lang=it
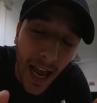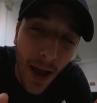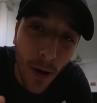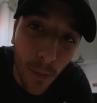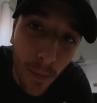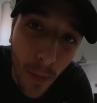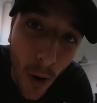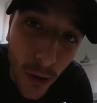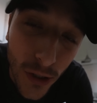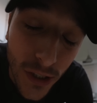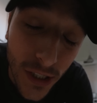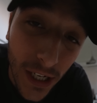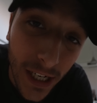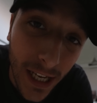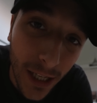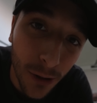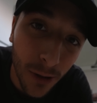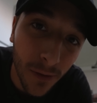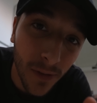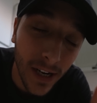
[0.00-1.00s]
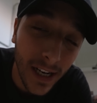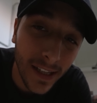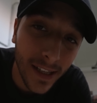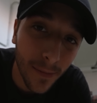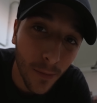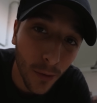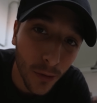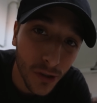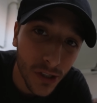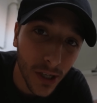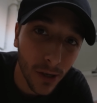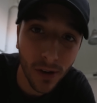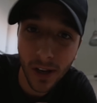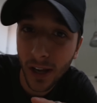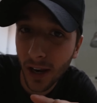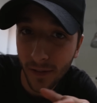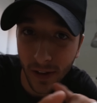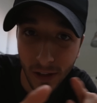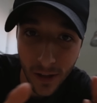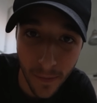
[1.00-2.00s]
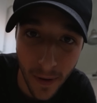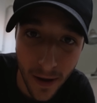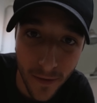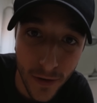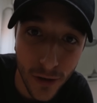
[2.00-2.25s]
è un monster che troverete al motosalone che non avete mai